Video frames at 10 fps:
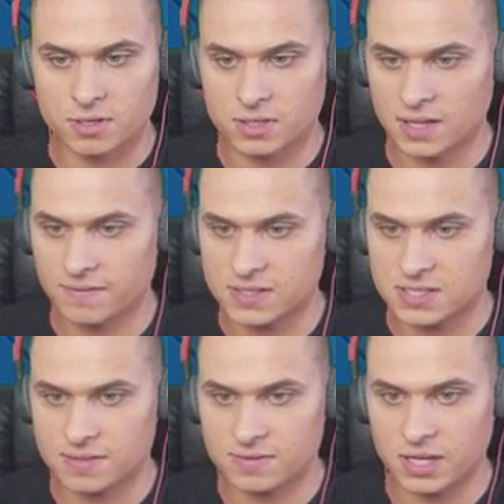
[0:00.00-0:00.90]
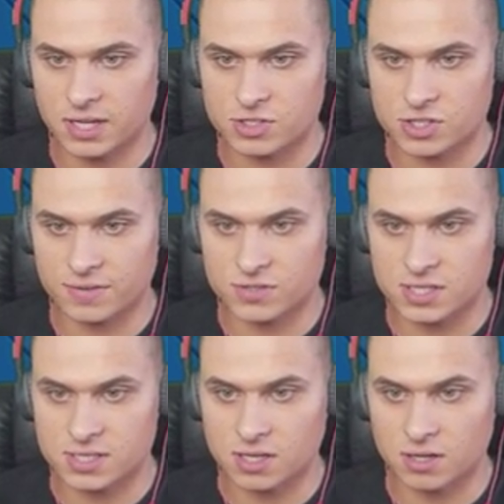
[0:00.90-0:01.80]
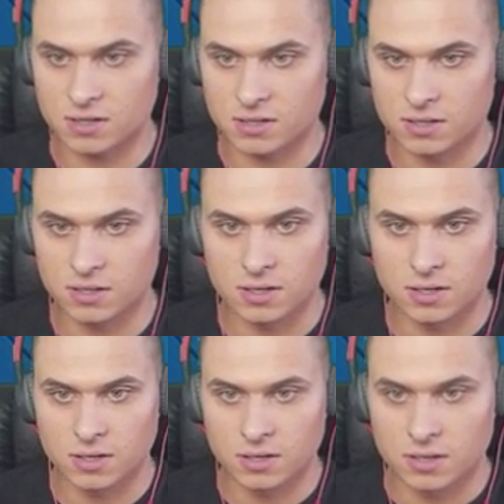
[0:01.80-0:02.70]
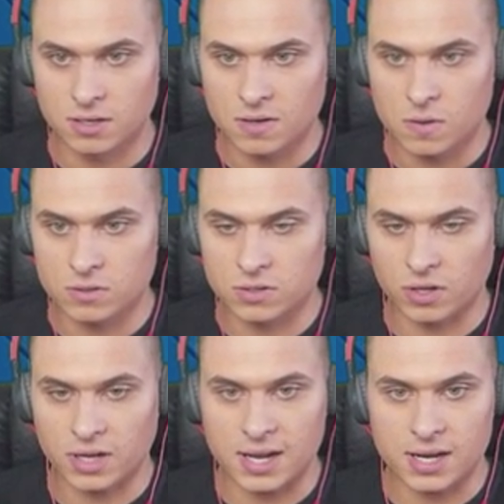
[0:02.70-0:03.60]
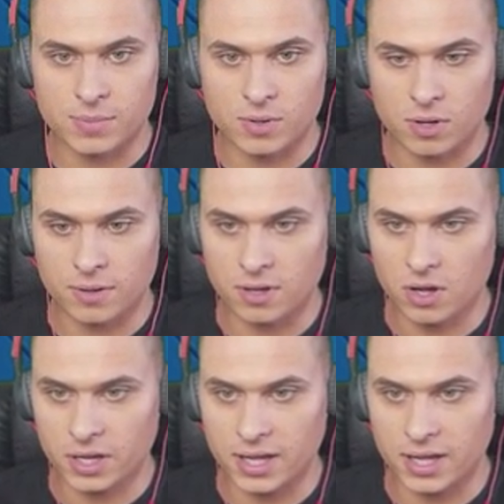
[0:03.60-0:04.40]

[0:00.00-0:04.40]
defensywnie jeszcze wszystko dograne było. Ok.